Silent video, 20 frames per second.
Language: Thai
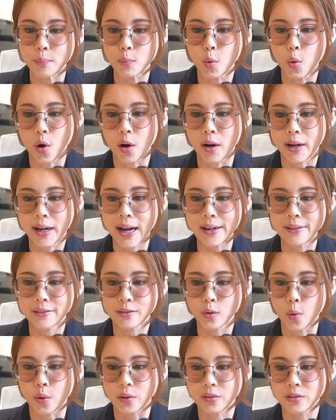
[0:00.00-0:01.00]
หมู่ของการ
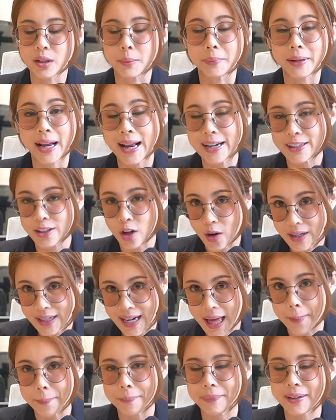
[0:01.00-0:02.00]
ส่งเสริมการนอนหลับ